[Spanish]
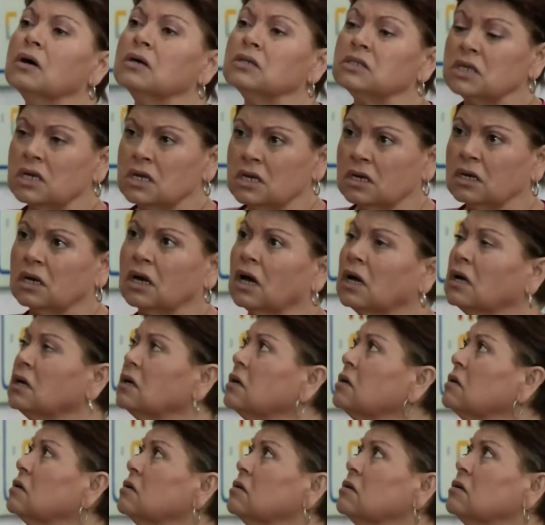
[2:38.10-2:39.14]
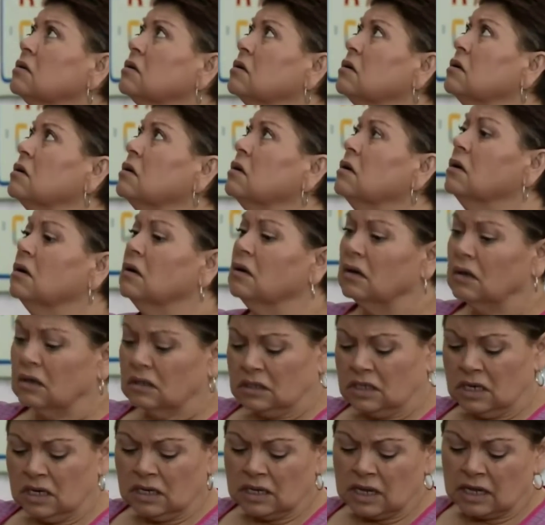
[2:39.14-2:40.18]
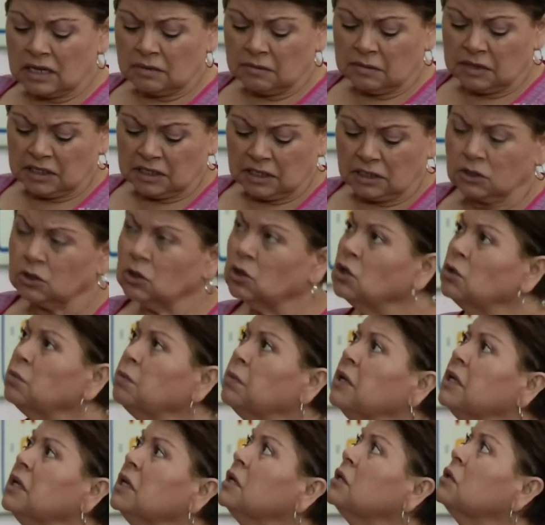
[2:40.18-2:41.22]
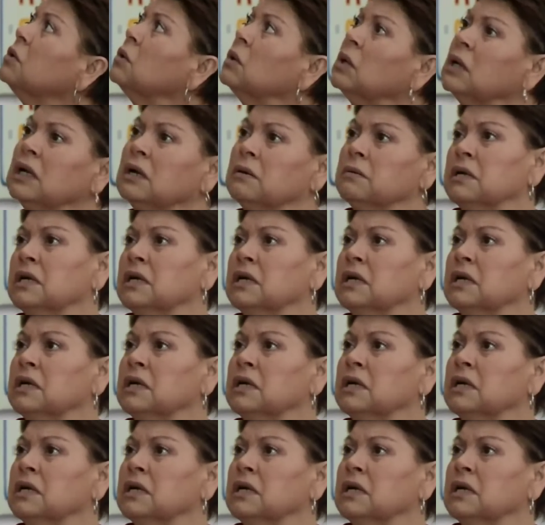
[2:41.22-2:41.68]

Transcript: Sí, hija. Sí, nada más le estoy pidiendo a la